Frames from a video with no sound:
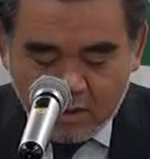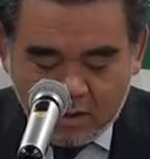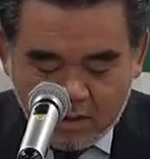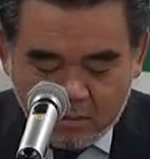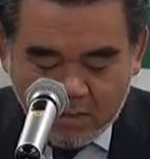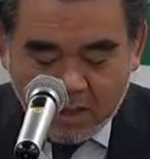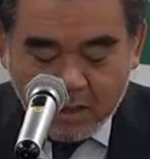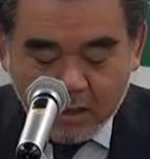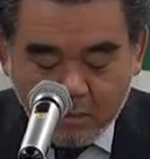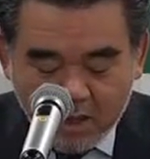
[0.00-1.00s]
えーまあ、
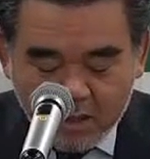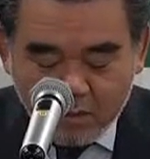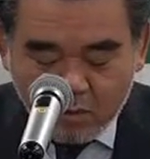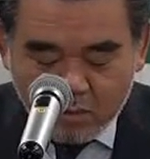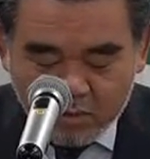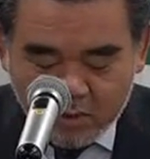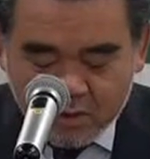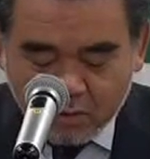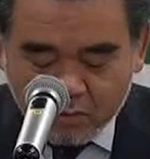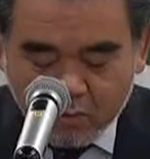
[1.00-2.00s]
墓参り及ぶ
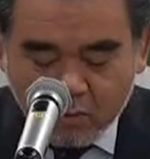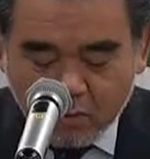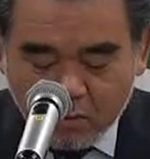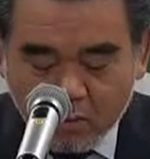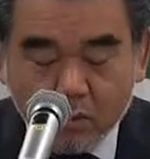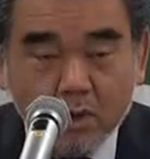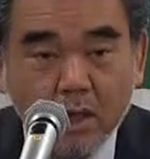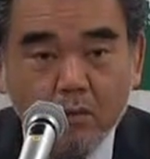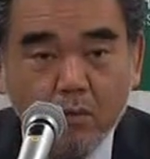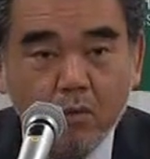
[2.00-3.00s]
遺族との懇
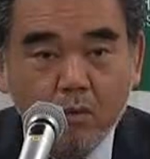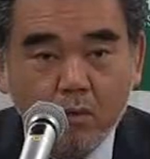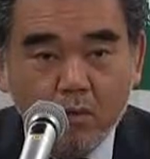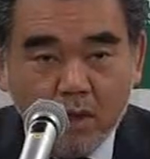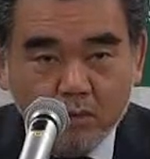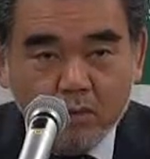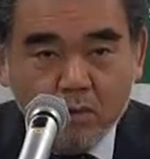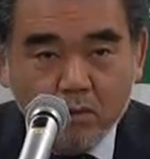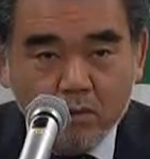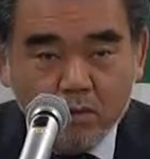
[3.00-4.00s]
談を行う
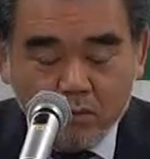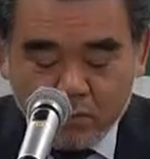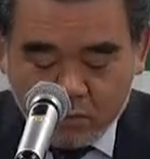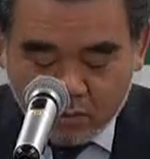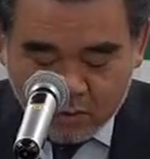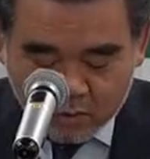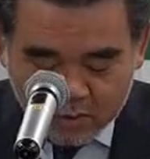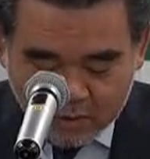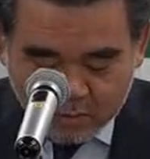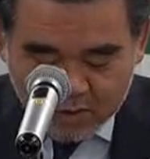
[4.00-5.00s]
ということでご
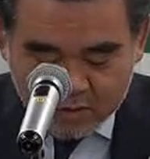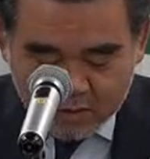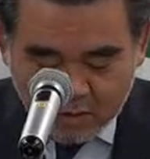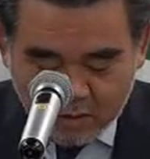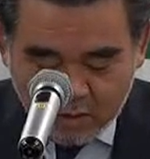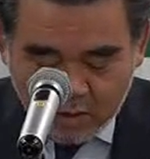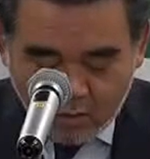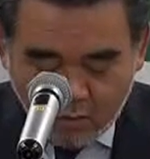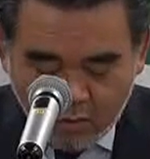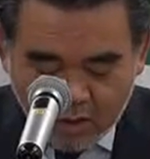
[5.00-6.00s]
ざいまして
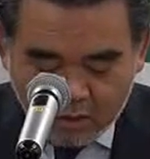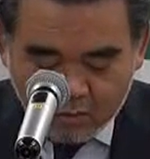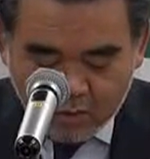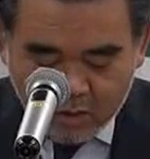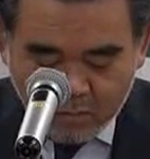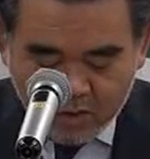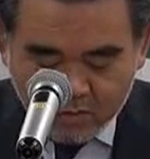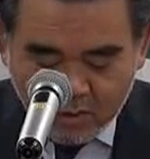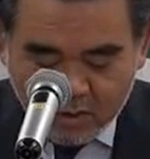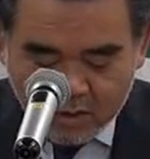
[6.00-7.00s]
本学の原
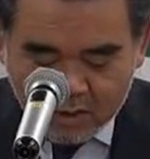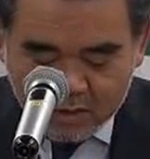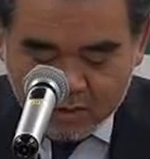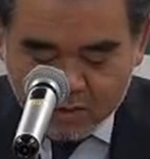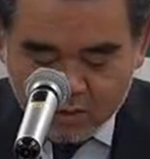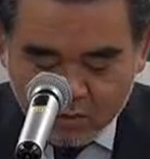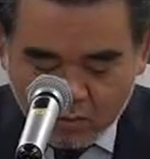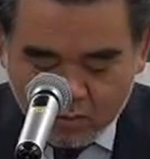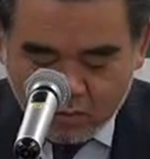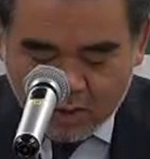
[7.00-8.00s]
爆る発
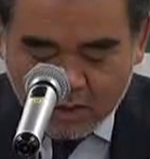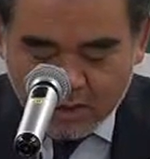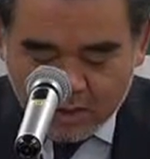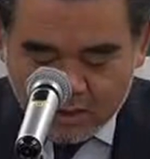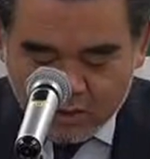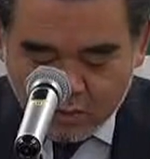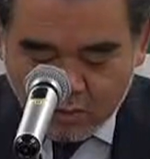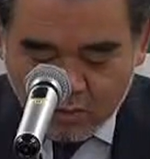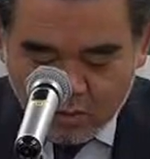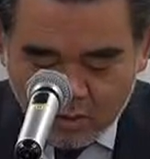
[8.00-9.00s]
想の会会
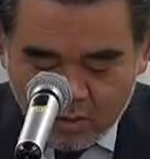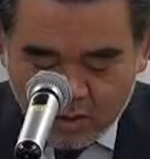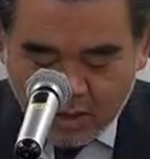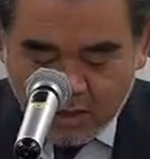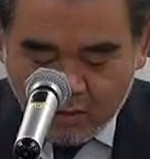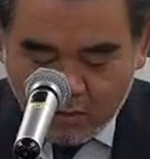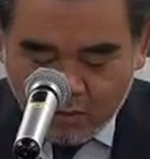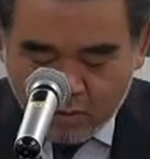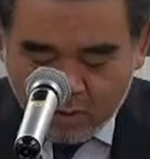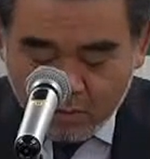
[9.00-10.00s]
長加
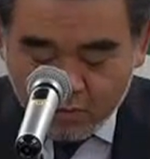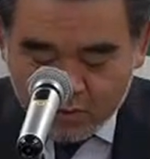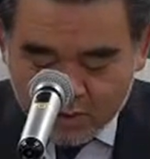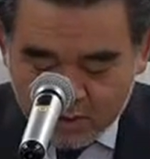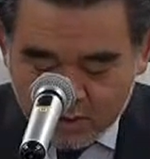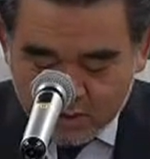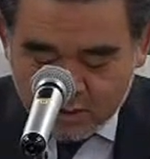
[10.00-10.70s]
用レブン氏